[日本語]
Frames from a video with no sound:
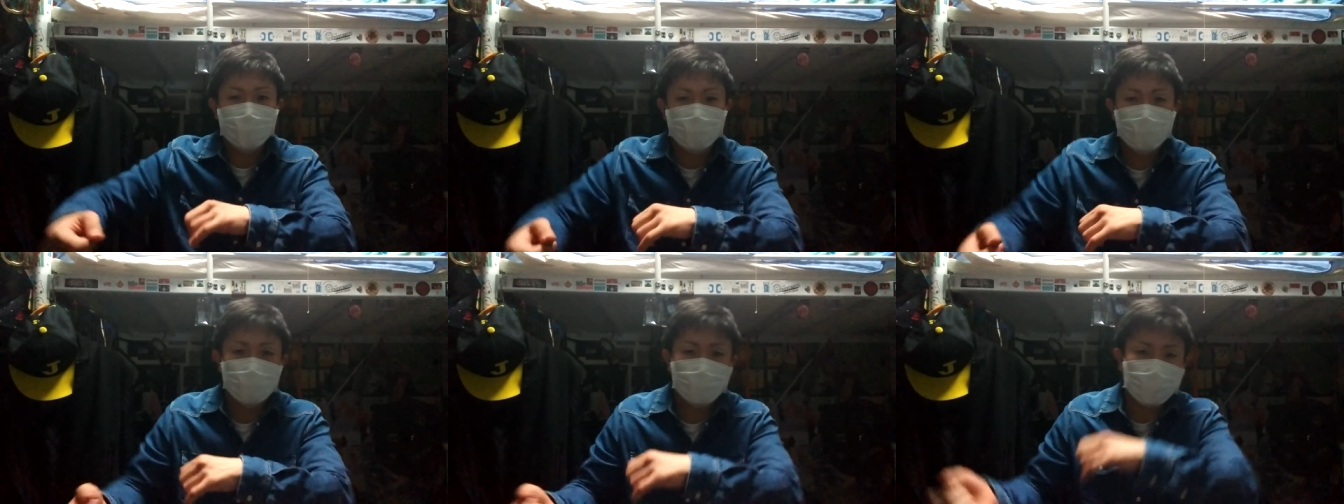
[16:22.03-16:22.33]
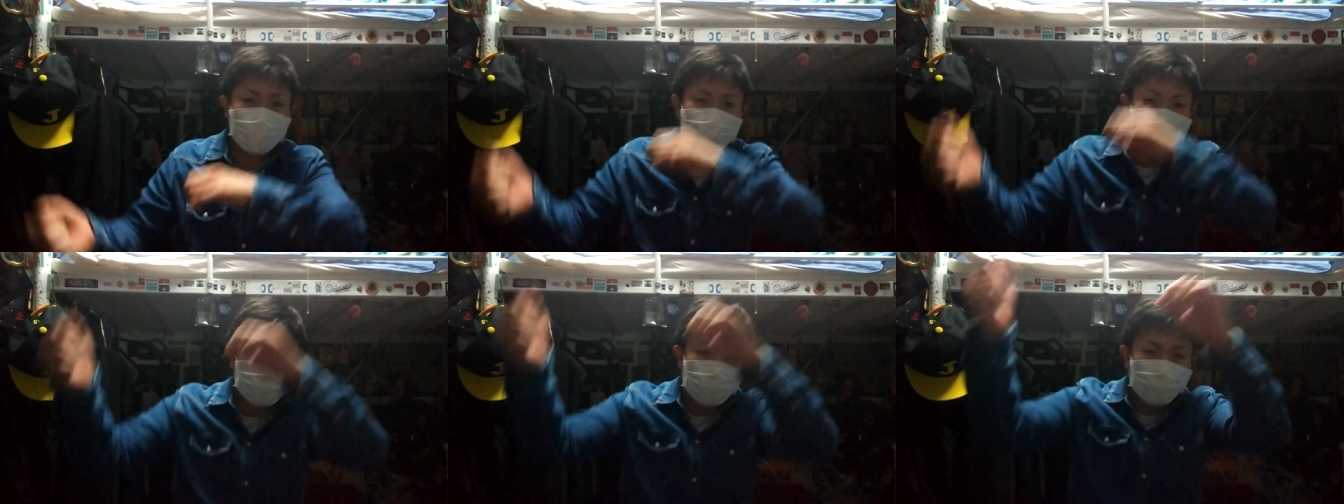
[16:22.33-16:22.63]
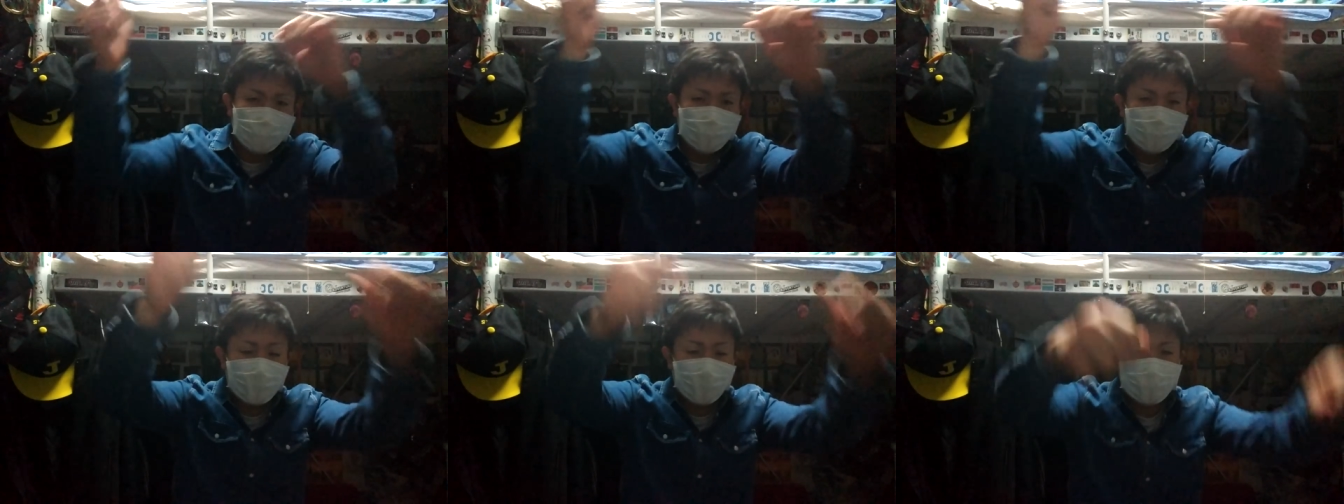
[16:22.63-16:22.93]
横から
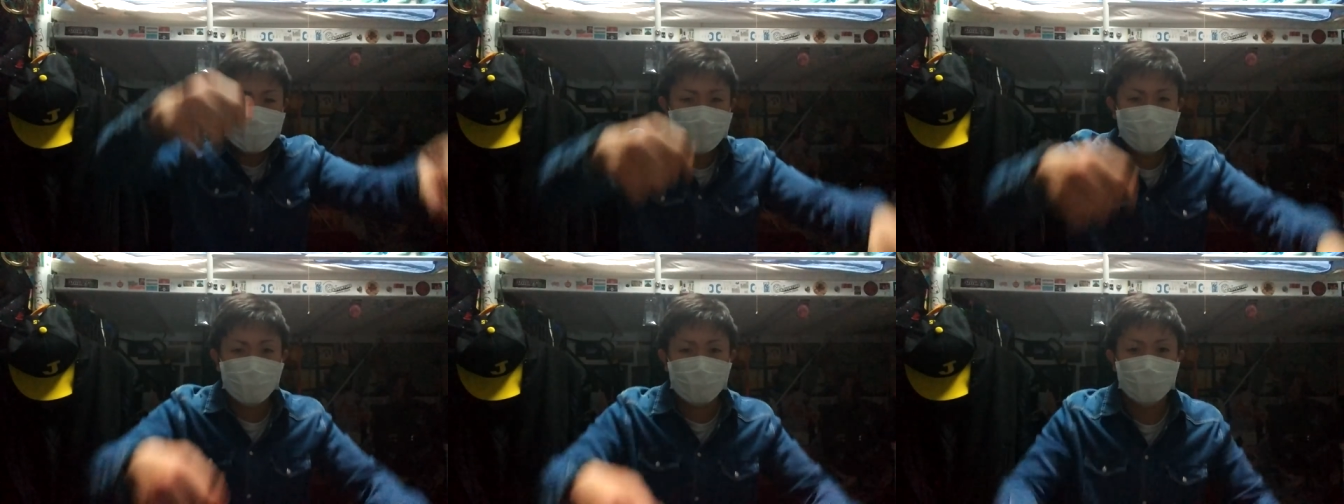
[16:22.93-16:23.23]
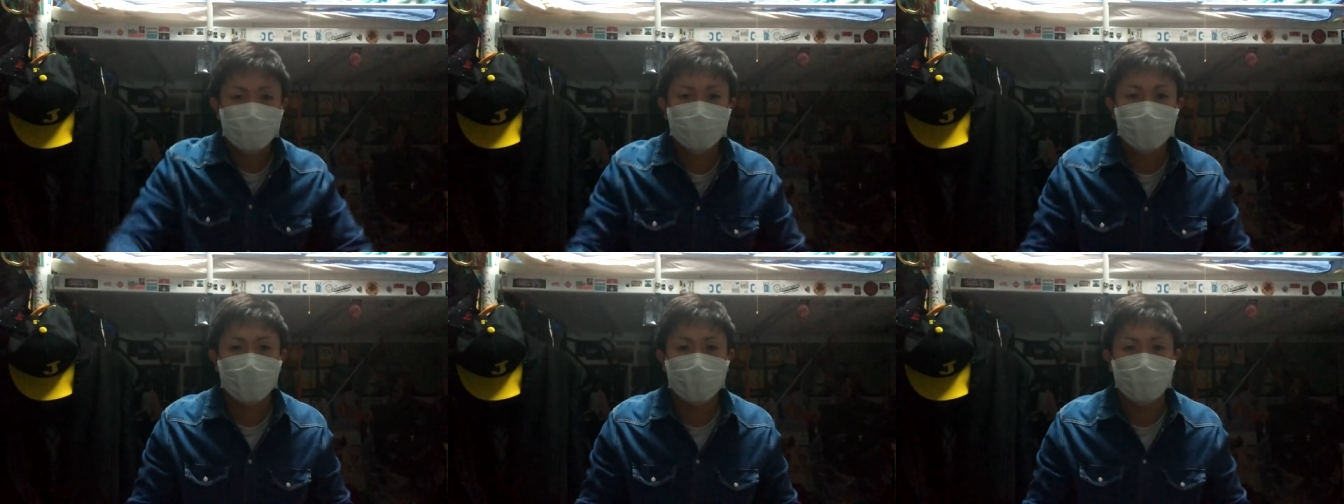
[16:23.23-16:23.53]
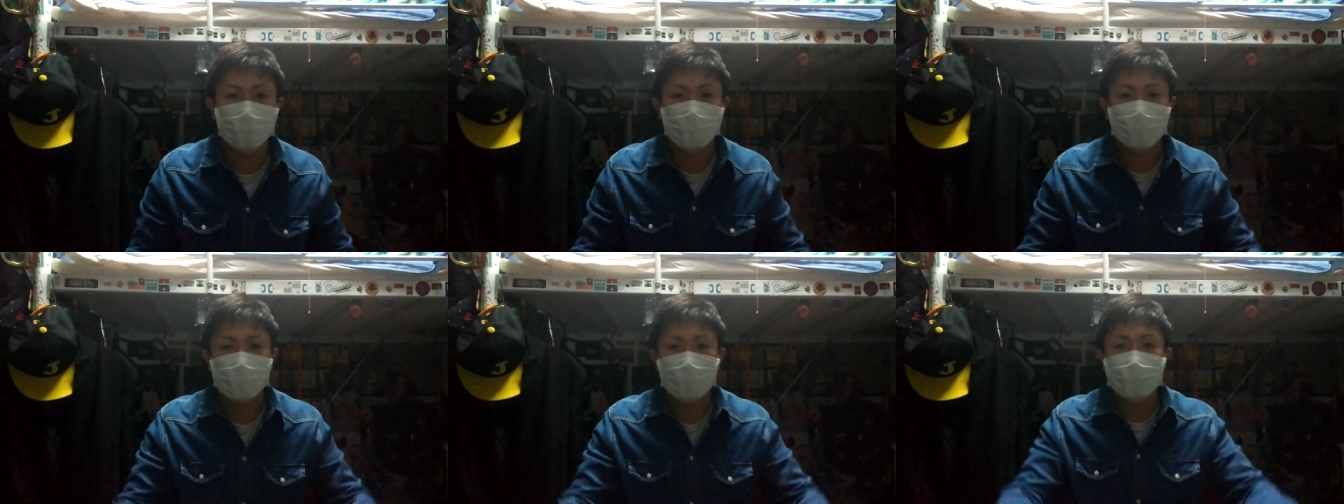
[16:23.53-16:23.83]
上げちゃえばいいと思うけ
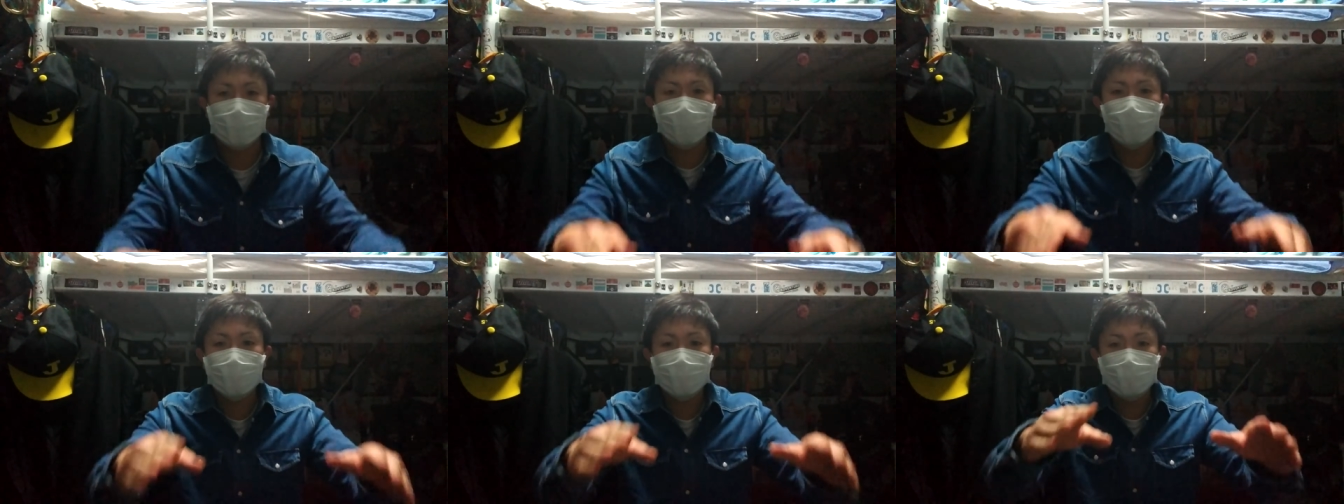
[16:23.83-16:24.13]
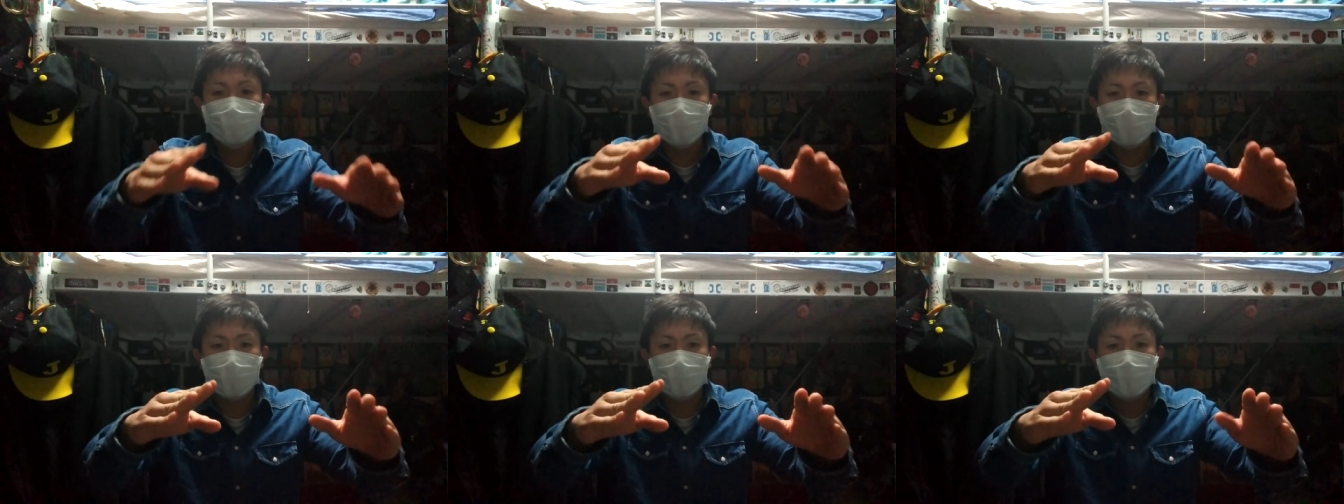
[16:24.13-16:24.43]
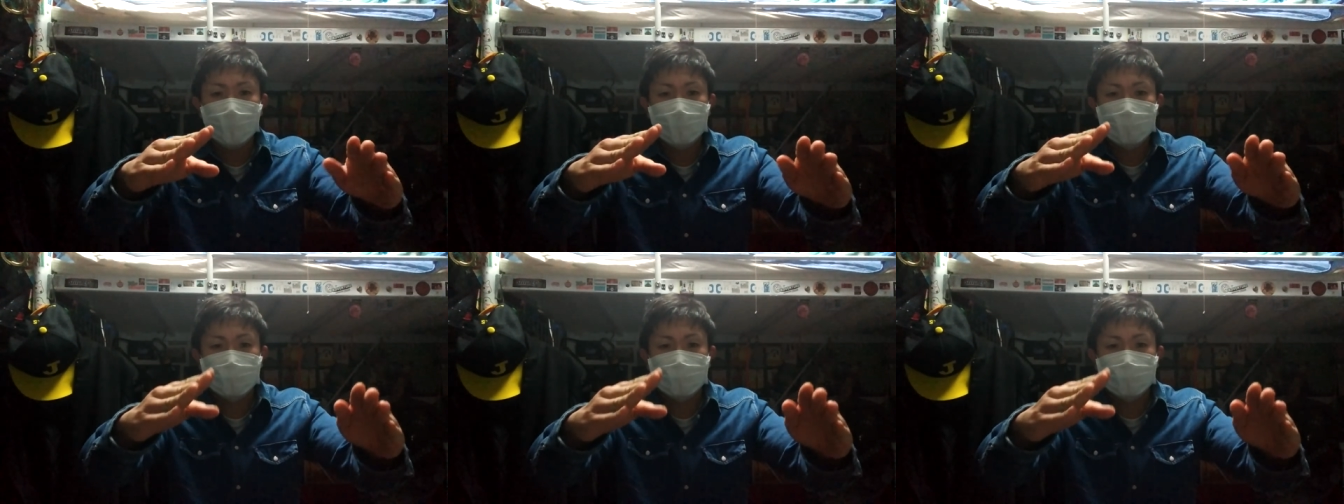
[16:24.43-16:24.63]
ど、意外にね、